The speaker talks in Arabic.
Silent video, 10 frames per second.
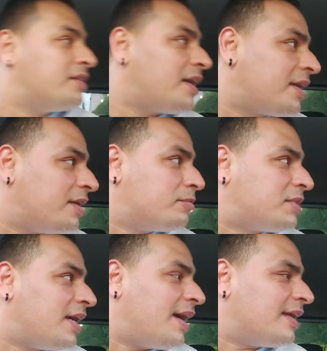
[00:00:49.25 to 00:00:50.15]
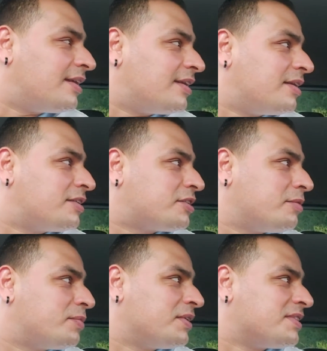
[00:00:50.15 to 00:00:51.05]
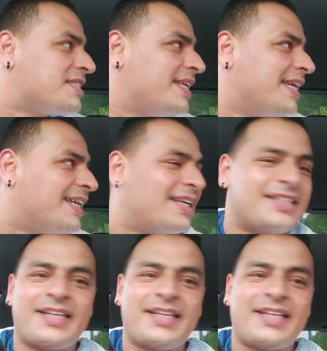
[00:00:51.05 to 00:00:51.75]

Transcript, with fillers: دخله نتاع الشامبيونز ليغ اللي